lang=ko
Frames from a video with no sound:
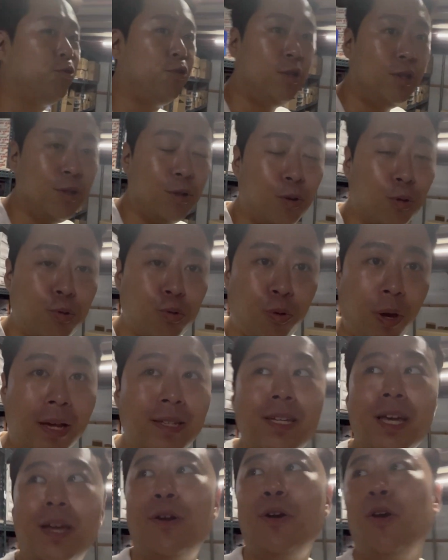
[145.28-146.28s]
줄이는 것도
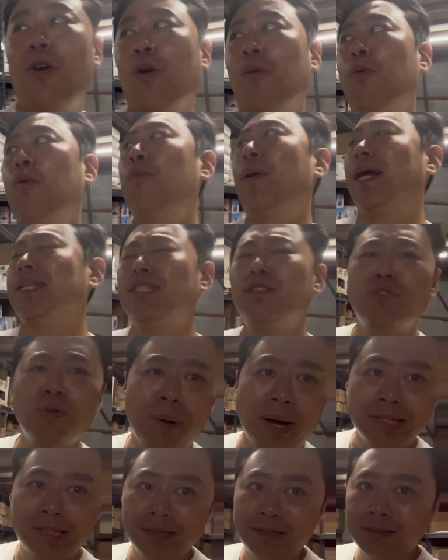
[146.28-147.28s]
굉장히 커요. 뭐 마진도
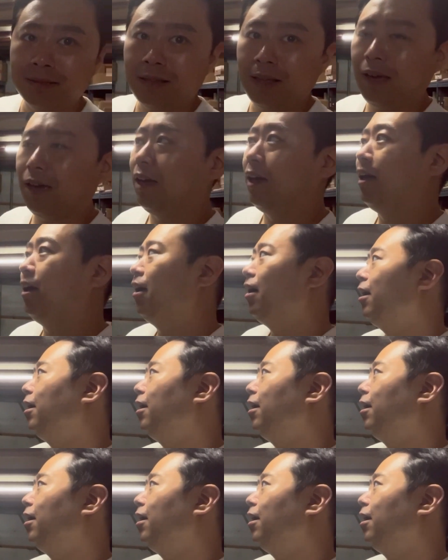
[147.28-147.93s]
마진인데